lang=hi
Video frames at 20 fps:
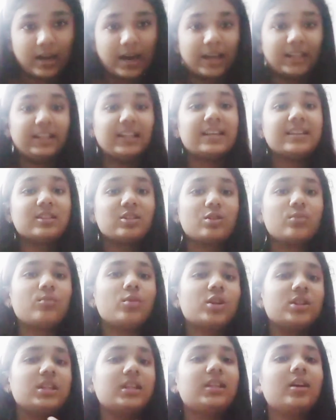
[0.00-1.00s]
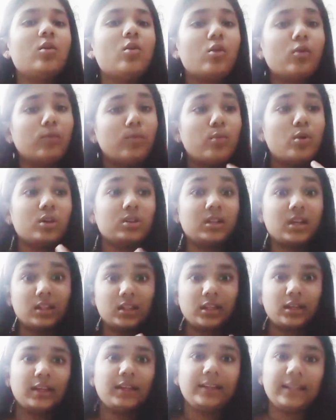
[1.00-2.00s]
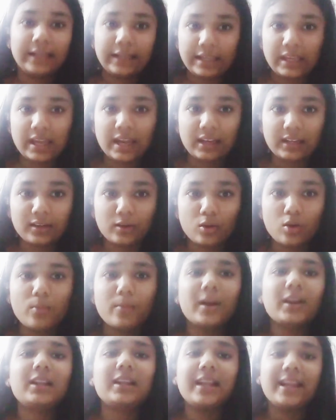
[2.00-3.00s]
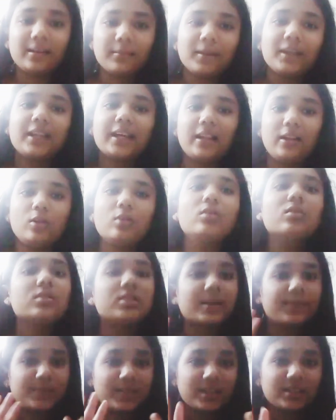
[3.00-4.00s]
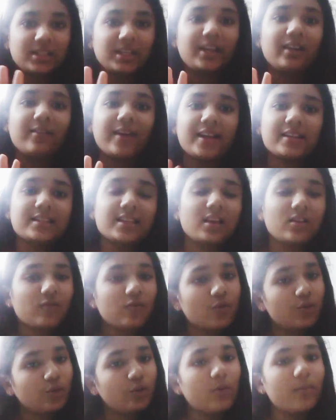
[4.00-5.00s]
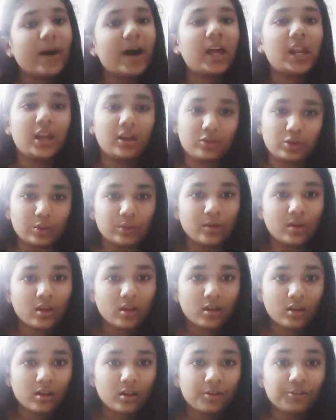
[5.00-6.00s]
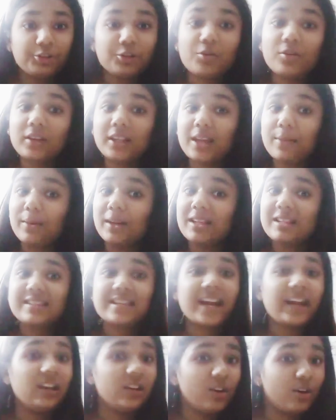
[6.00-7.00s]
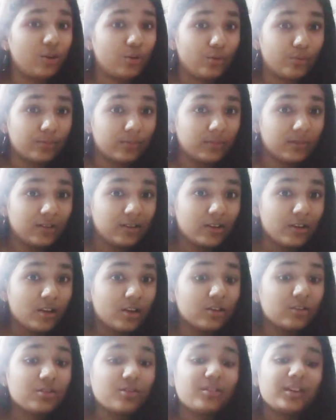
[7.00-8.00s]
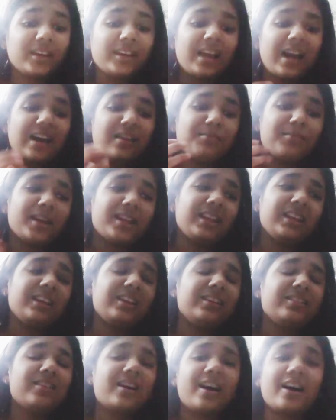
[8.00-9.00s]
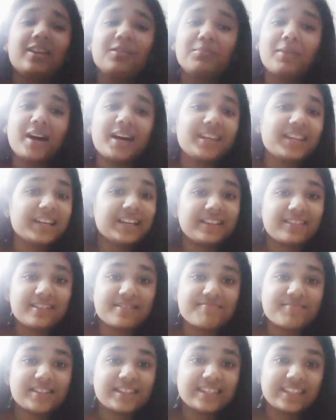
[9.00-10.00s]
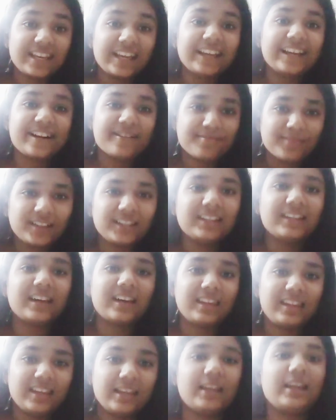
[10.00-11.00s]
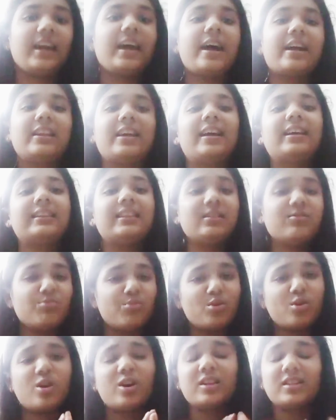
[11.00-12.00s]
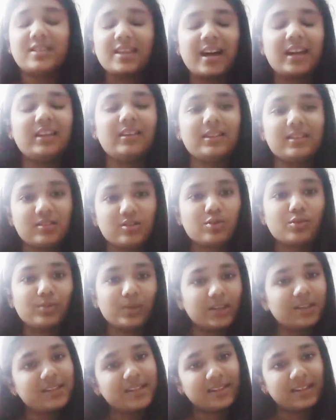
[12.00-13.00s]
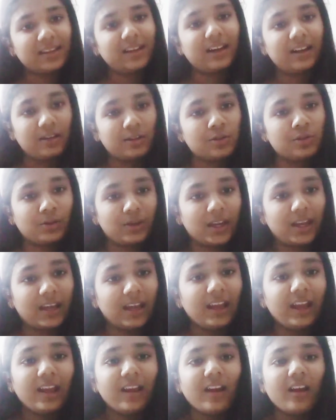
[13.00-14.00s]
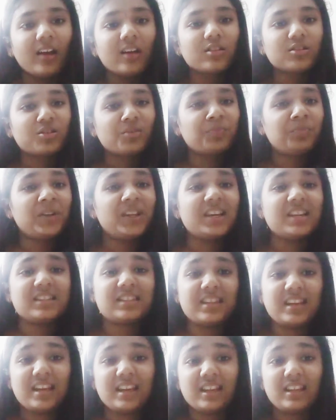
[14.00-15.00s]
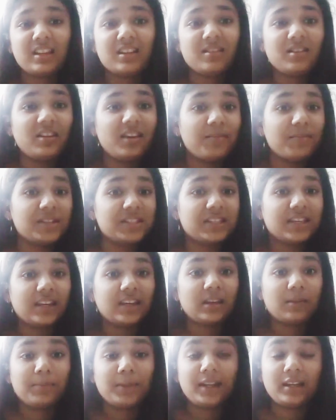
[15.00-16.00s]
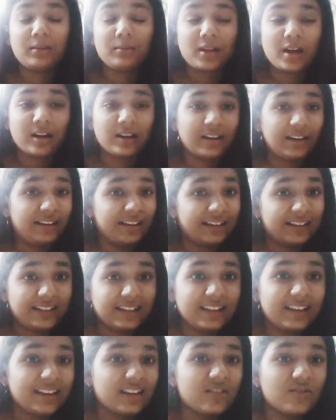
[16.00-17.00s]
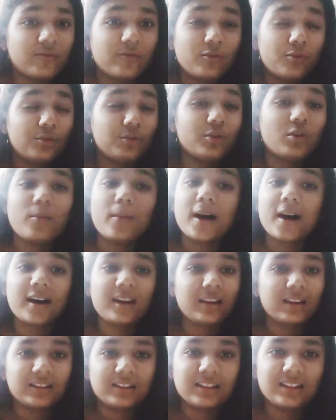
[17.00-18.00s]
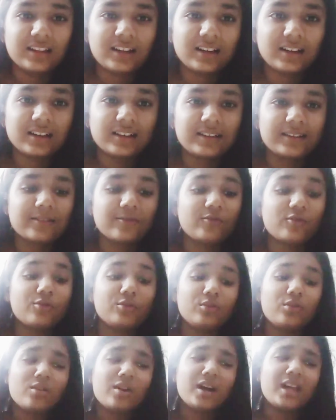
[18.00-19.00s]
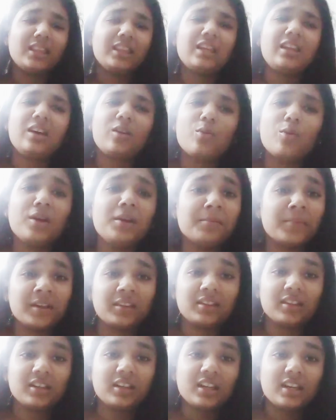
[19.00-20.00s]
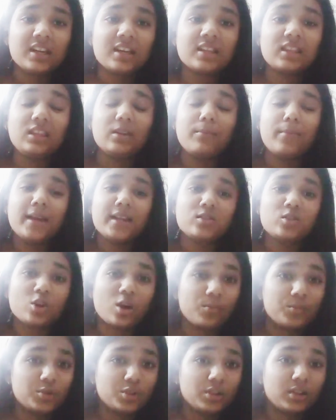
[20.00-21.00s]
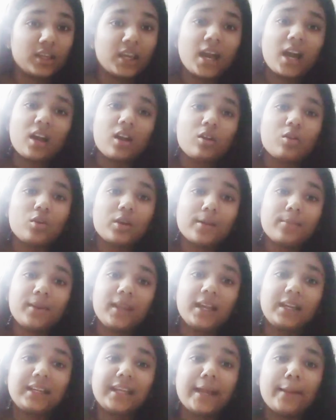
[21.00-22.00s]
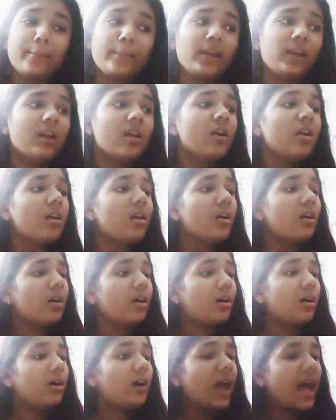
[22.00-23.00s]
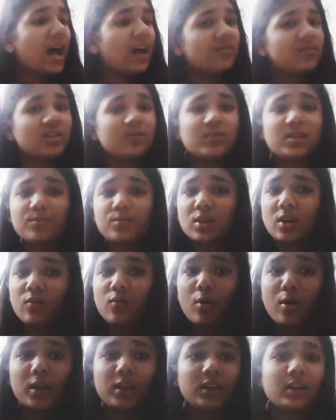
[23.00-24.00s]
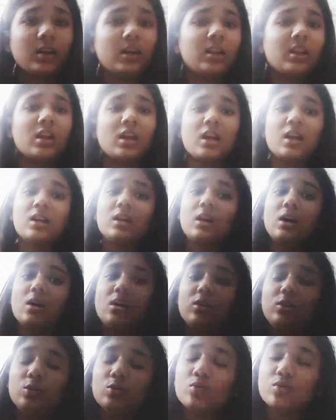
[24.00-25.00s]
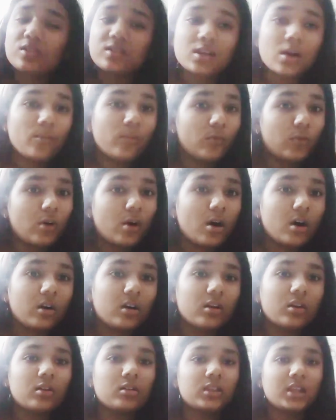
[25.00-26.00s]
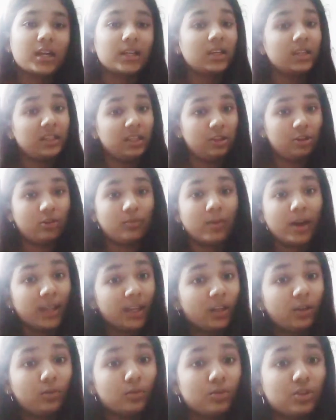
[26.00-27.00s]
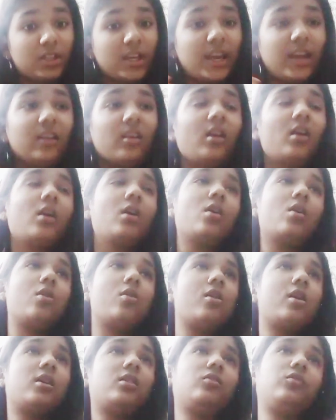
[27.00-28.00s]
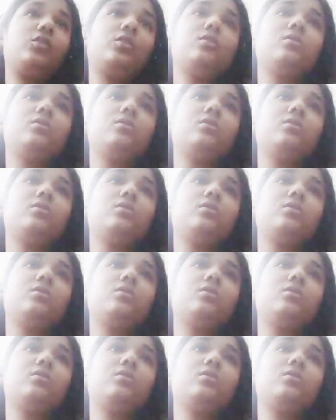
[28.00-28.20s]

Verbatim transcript: अनलेस तुम बहुत ज़्यादा ओ बहुत ज़्यादा ही डेडिकेटेड हो बट लेट मी टेल यू सबसे अच्छी एडवाइस है कि फ़ोन को बाहर रख दो डोंट कीप इट इन साइड योर रूम क्योंकि यार मैंने हर बार ही मिस्टेक कमिट करी है एंड आई थिंक बहुत सारे स्टूडेंट्स ऐसे कर चुके हैं तो प्लीज़ ये ये मिस्टेक रिपीट ना करना ठीक है फ़ोन को बाहर रख देना फ़ोन को अंदर रखो ही मत द बेस्ट ऑप्शन क्या करोगे ब्रेक टाइम में हैव सम सिप्स ऑफ वाटर डू सम वर्क ताकि नींद तुम्हारी टूट जाए और फिर